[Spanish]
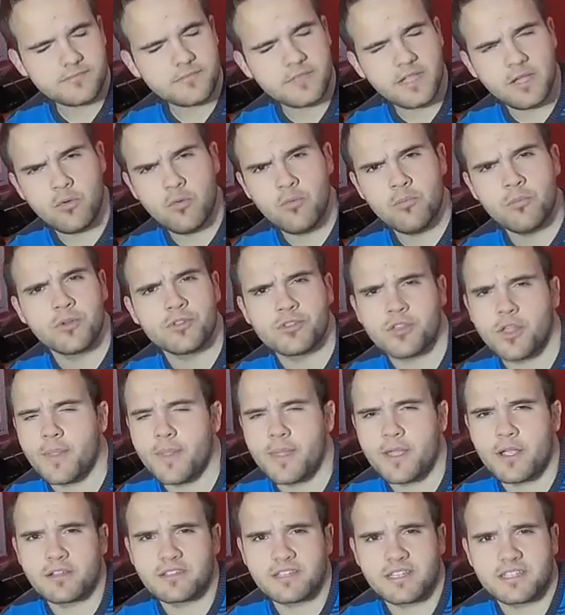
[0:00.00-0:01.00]
un montón
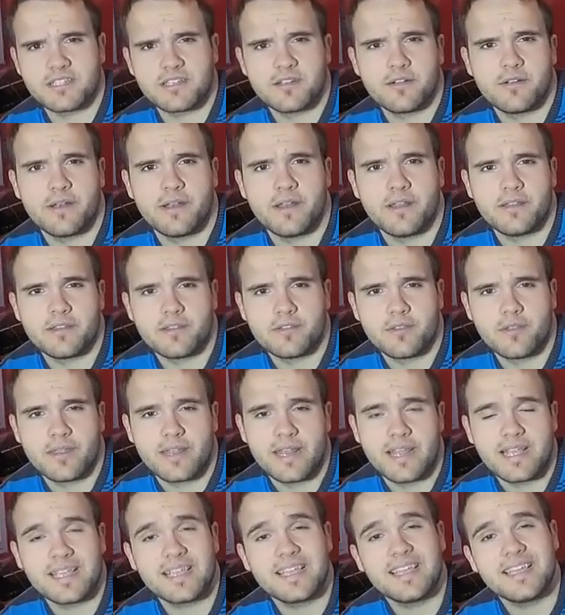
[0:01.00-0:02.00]
de cosas, chicos, en el Nintendo
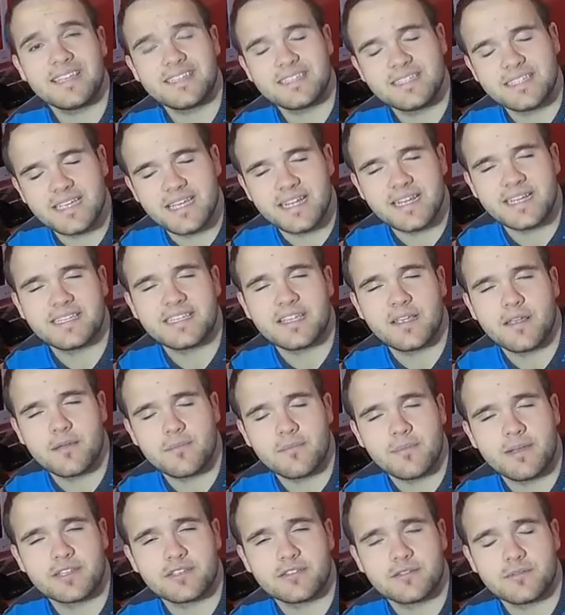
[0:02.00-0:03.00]
Direct. Que si queréis saber
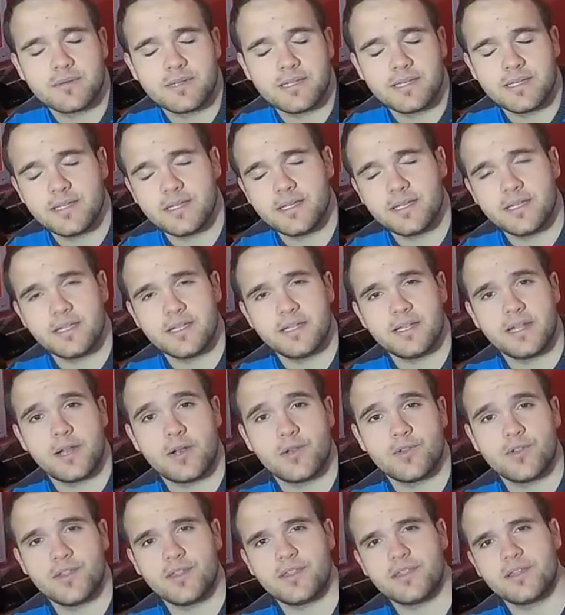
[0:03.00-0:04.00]
más sobre la
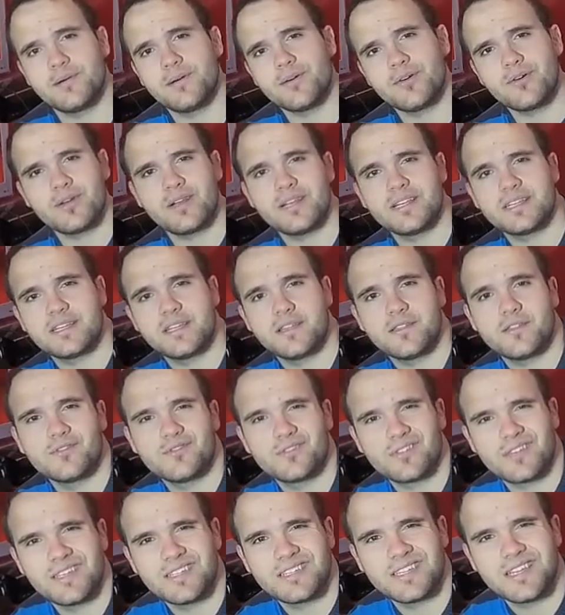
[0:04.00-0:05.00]
noticia, abajo en la descripción
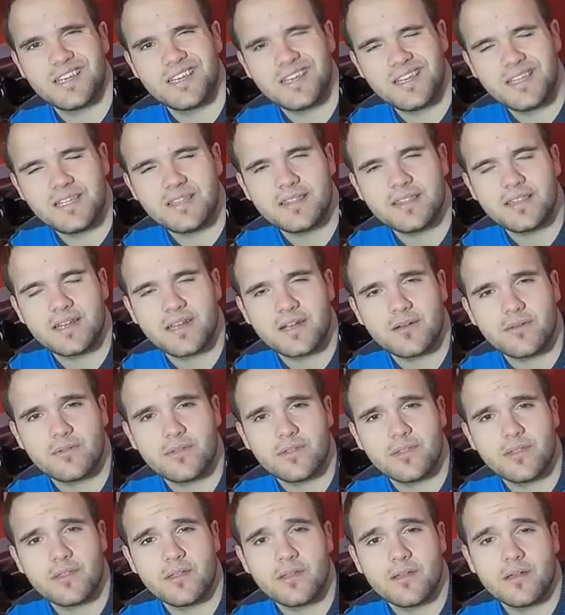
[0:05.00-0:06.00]
tenéis el link de la
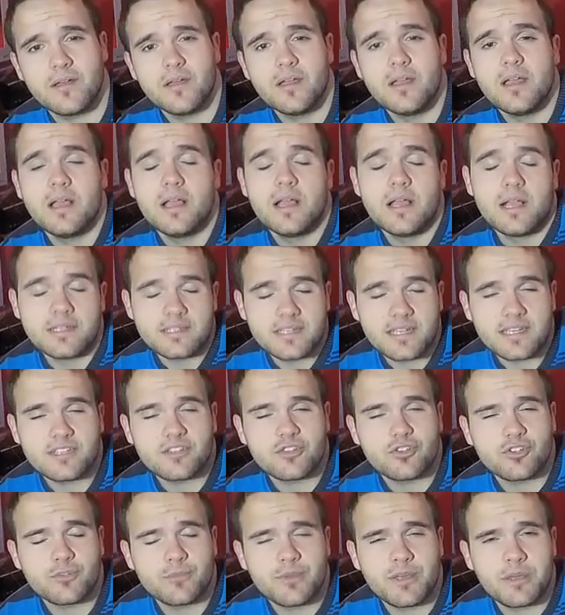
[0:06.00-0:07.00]
noticia. Así que
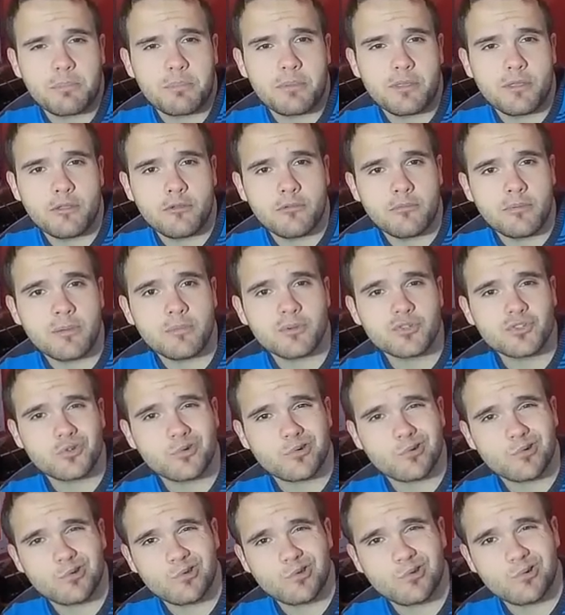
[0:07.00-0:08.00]
chicos, yo me despido, vamos
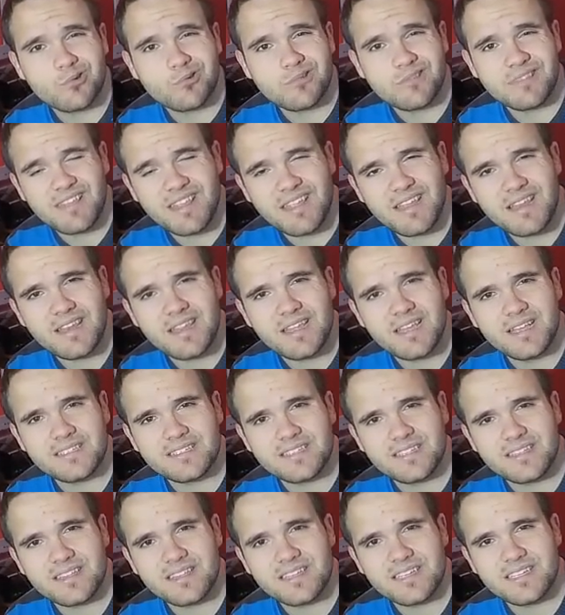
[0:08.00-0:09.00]
con otro Daily
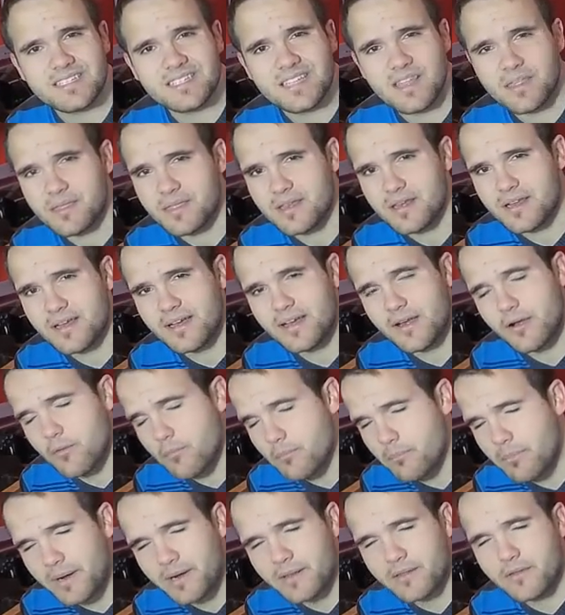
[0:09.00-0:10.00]
HC que se acerca en
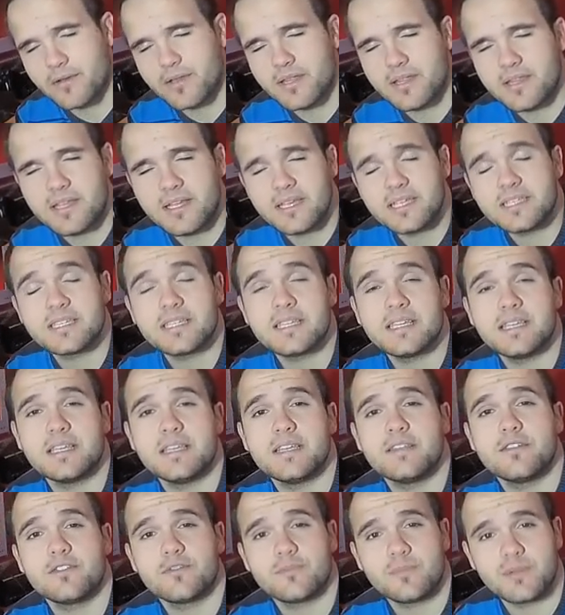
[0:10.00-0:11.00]
un par de horitas
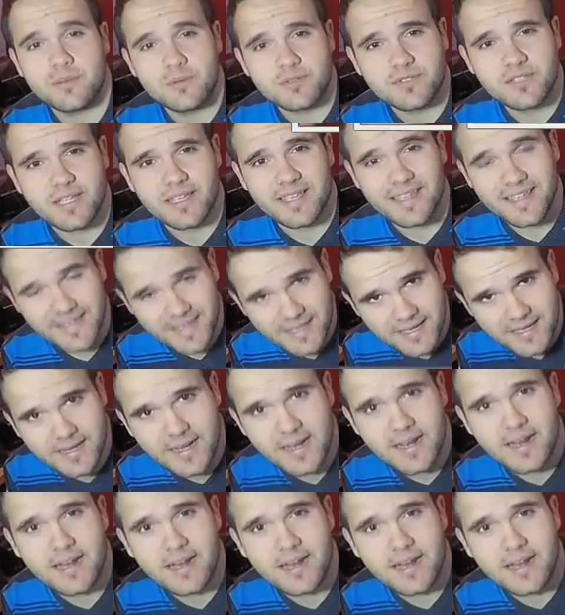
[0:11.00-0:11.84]
y nos vemos aquí, en el